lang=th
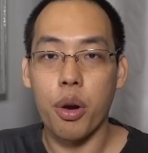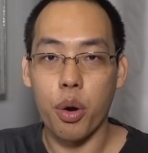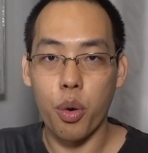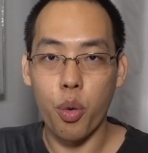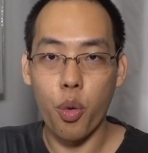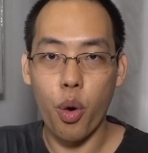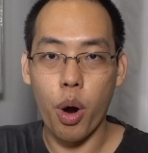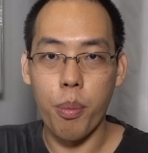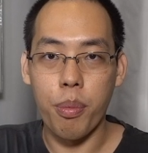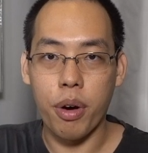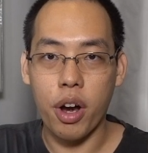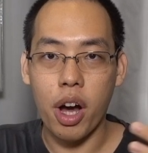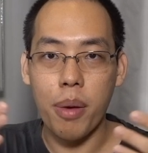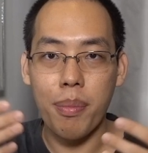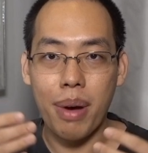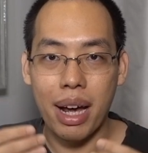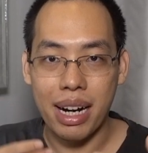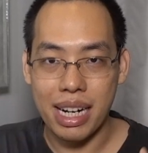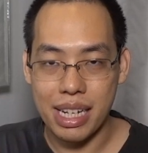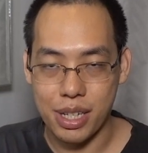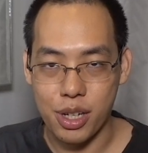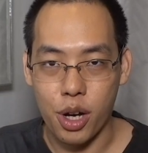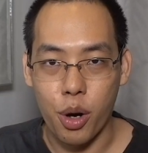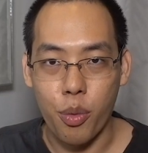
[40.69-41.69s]
รวมเข้ามา
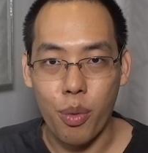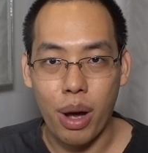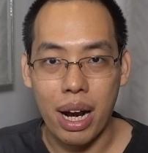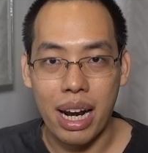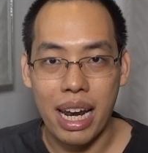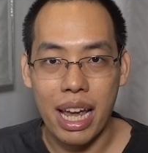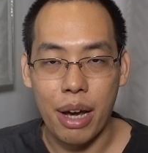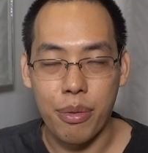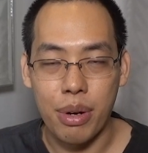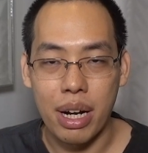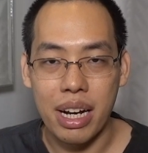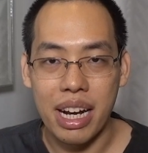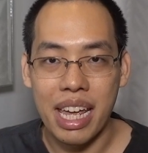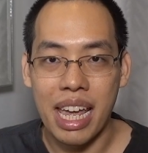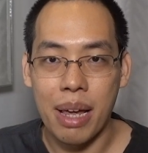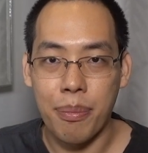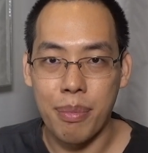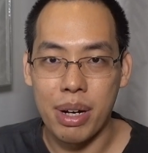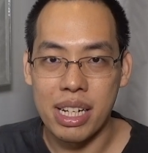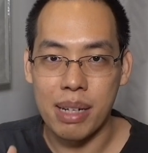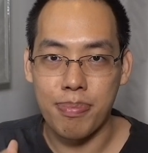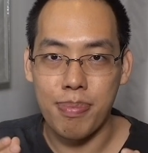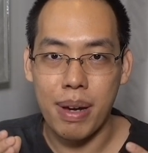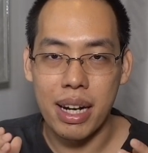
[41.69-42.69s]
ใน 2 วันแล้วนั่นเอง
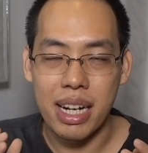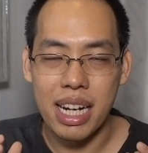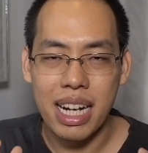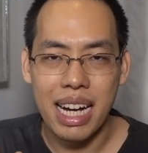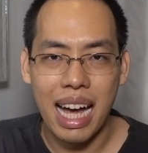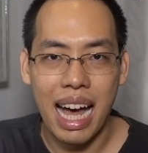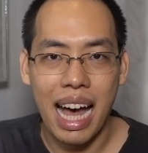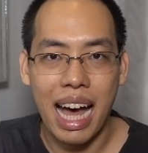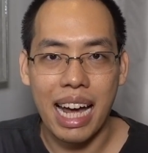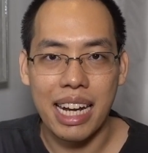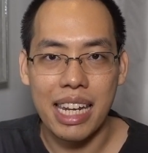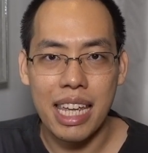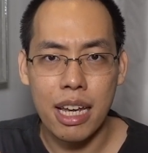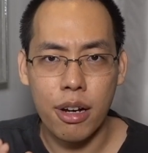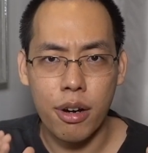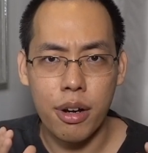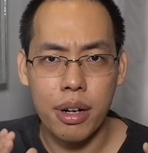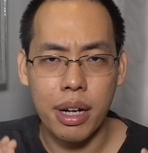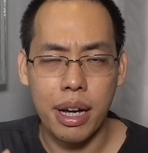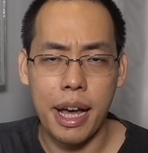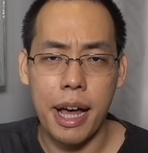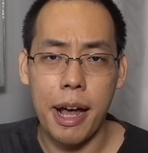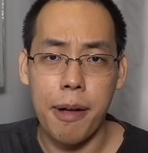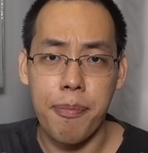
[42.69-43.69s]
มันจะเป็นเนื้อหาที่ค่
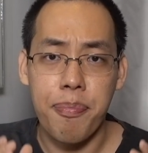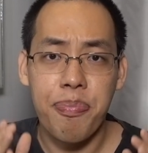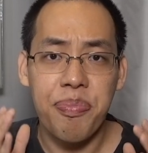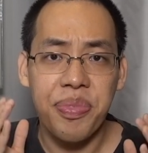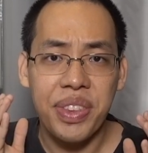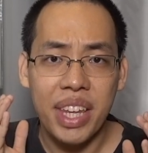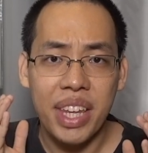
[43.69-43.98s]
อนข้าง